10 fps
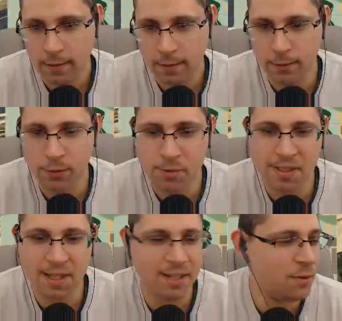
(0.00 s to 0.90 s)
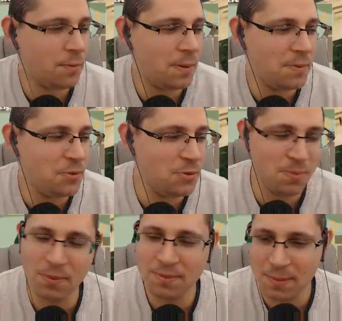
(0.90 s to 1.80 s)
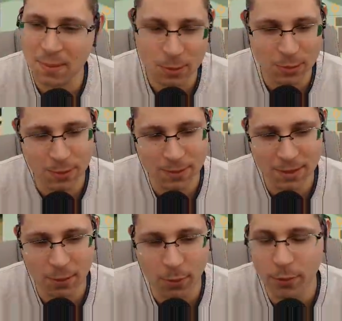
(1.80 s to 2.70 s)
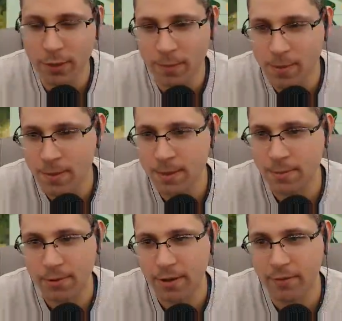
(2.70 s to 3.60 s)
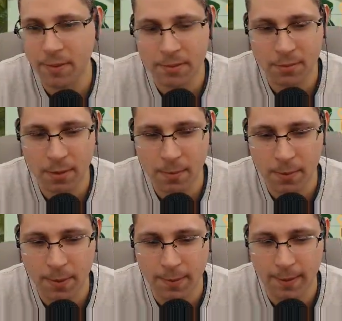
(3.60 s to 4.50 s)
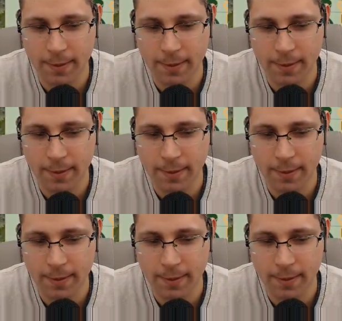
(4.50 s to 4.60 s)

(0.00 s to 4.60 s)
Je m'étais arrêté en plein milieu du pont. Bah oui, aucun problème. Il y a vraiment aucun problème.